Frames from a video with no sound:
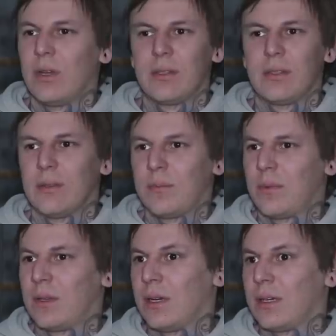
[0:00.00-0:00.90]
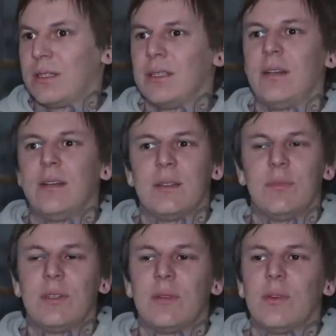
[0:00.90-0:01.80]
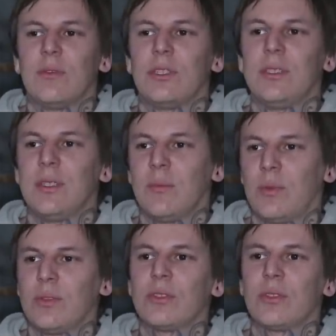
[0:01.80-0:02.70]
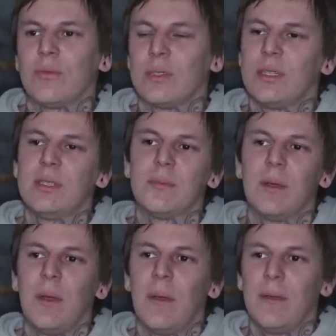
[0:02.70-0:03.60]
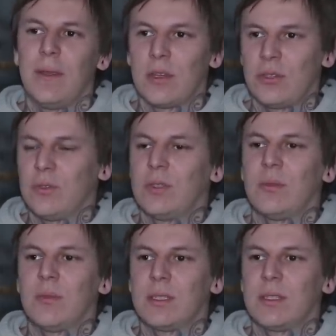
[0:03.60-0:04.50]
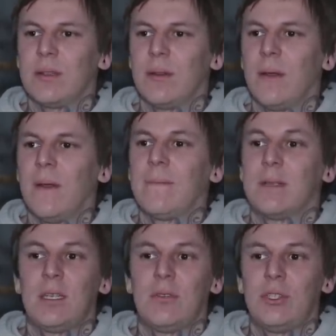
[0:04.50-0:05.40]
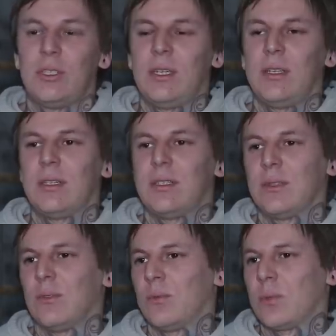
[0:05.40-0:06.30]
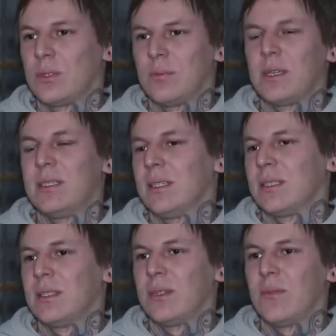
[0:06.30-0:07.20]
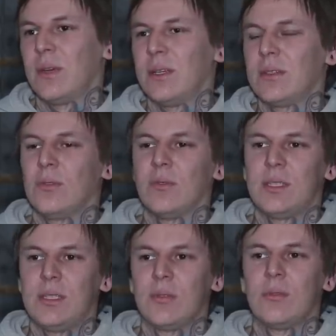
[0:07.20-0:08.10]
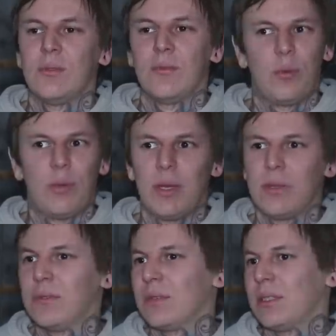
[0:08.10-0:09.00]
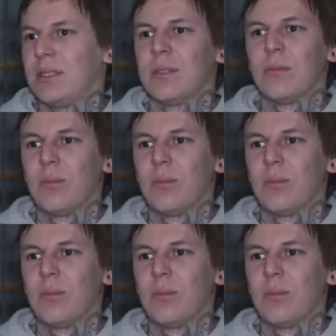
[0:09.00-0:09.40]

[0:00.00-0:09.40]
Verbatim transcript: Это кардинально изменило мою жизнь. Я понял, что вот этим я хочу заниматься. На следующий день я делаю просто простецкий трафарет, иду на стенку и влюбляюсь в это дело